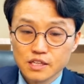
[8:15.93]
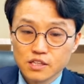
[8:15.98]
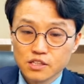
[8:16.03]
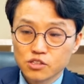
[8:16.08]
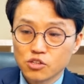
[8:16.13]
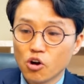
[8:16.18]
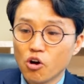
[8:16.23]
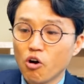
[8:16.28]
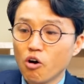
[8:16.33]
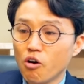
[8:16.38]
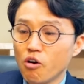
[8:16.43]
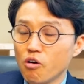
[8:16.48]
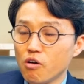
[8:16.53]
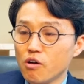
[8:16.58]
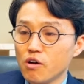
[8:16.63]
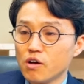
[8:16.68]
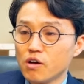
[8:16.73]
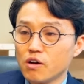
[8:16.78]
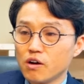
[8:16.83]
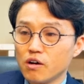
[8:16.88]
더
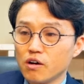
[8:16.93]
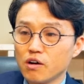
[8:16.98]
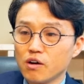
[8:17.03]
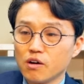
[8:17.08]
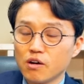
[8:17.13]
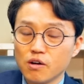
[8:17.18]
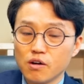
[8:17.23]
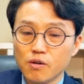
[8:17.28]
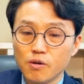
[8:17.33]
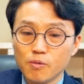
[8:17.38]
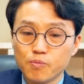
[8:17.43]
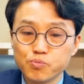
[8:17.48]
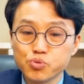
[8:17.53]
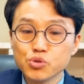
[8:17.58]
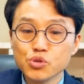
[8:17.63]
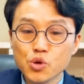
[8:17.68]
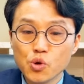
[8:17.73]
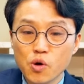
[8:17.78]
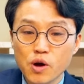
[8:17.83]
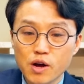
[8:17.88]
어,
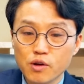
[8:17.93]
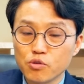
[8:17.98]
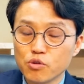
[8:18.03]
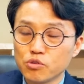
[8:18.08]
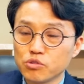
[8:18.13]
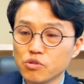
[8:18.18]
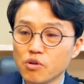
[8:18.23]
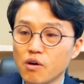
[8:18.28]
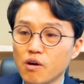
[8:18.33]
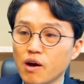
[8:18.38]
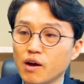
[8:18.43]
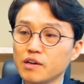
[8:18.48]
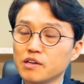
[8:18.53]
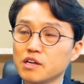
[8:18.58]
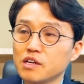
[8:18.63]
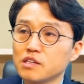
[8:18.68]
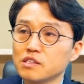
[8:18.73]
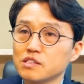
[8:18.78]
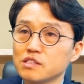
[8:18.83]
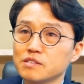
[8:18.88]
부유하고 더
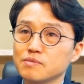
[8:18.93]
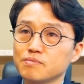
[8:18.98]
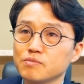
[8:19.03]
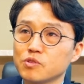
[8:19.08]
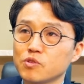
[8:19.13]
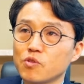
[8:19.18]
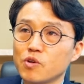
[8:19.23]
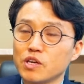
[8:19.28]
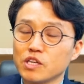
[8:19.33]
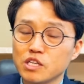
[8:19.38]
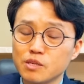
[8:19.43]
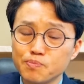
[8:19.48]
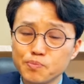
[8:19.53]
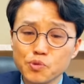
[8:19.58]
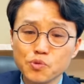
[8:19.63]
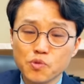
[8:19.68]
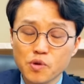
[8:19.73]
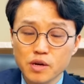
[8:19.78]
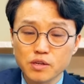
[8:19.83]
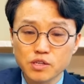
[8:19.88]
하나님과의
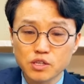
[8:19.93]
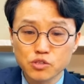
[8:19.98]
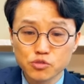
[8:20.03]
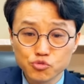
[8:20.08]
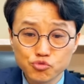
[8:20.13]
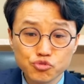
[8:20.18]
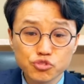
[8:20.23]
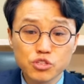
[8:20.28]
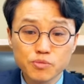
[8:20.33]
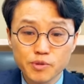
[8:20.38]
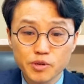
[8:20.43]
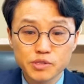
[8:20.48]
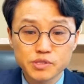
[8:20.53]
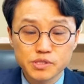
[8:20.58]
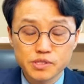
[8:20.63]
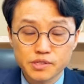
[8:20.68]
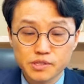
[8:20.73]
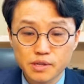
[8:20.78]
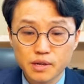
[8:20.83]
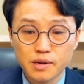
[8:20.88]
깊은 관계를
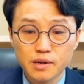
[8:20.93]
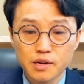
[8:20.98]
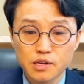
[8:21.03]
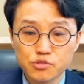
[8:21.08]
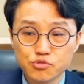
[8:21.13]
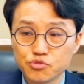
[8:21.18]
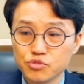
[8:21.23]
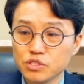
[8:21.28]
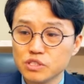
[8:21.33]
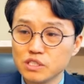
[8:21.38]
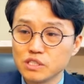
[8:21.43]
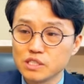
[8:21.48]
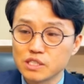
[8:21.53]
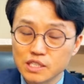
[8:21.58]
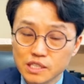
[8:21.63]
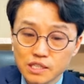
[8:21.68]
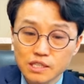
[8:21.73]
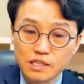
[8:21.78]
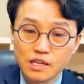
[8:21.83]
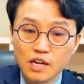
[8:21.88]
누리면서 살아갈 수 있는
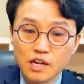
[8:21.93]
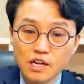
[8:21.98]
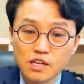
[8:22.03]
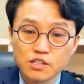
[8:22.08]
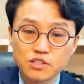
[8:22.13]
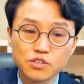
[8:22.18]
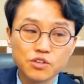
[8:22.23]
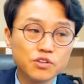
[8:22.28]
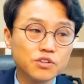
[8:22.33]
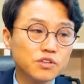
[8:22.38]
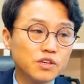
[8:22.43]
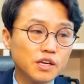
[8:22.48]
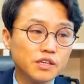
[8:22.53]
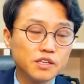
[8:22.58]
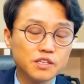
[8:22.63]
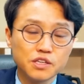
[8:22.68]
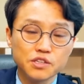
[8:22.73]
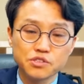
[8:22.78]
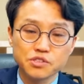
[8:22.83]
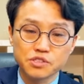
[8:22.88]
길, 그거를
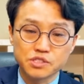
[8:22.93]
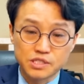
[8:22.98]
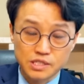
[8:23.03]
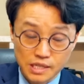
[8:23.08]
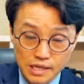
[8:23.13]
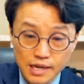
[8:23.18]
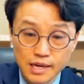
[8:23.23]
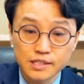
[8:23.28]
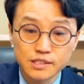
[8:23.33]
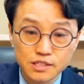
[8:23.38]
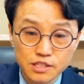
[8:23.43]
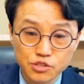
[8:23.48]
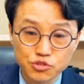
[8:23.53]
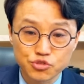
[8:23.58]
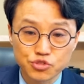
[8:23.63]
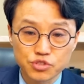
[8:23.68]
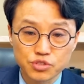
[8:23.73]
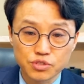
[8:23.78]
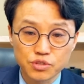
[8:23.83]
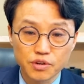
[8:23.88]
하나님께서 제안을
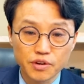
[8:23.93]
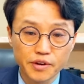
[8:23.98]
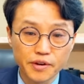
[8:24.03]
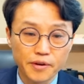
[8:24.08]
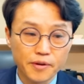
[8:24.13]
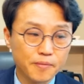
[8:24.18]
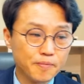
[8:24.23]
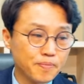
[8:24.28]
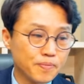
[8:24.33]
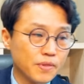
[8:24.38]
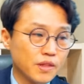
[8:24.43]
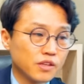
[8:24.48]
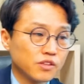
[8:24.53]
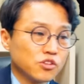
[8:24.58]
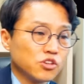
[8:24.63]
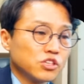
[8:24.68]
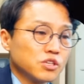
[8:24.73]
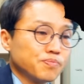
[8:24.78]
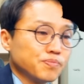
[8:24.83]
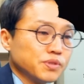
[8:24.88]
해주신 거예요.
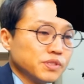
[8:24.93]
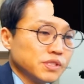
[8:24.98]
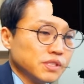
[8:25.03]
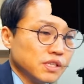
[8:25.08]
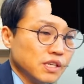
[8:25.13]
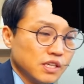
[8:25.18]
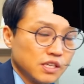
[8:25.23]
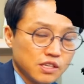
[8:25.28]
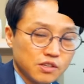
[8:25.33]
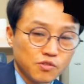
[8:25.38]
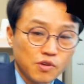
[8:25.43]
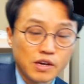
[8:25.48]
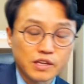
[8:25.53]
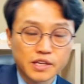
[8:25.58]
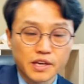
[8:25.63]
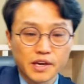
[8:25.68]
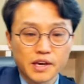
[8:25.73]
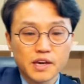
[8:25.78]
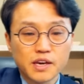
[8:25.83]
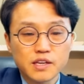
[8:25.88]
더 깊은
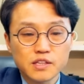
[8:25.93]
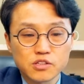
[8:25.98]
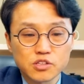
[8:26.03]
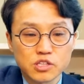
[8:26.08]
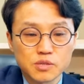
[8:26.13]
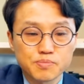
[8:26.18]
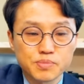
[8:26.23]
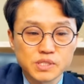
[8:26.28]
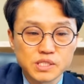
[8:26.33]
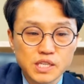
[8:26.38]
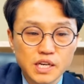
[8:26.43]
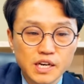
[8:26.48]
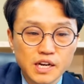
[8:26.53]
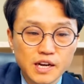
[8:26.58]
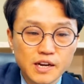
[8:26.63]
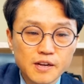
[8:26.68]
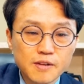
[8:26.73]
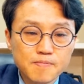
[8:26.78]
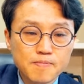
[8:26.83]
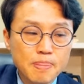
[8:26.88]
관계, 더 깊은
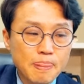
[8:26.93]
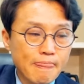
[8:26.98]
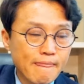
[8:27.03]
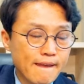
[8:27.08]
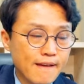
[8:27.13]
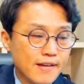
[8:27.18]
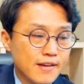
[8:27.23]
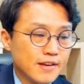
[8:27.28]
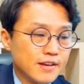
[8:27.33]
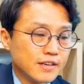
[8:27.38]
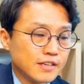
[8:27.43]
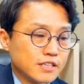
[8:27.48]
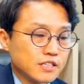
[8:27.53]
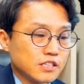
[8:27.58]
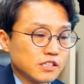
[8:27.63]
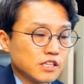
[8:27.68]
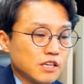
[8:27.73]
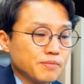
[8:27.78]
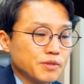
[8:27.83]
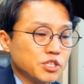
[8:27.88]
사랑.
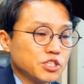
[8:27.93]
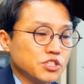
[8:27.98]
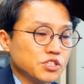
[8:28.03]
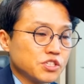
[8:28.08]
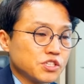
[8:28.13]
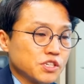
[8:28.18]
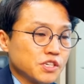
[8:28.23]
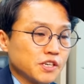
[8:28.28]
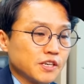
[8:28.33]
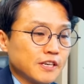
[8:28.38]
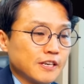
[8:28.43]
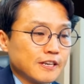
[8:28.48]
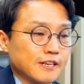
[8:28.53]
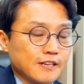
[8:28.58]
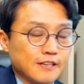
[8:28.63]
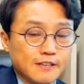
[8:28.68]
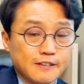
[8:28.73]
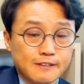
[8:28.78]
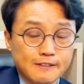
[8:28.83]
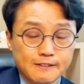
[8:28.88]
그렇다면 이제
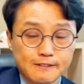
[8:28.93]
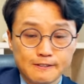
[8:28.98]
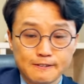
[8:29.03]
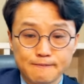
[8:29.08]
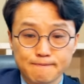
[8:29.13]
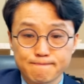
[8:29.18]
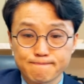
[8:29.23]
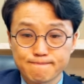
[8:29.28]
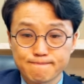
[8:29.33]
에,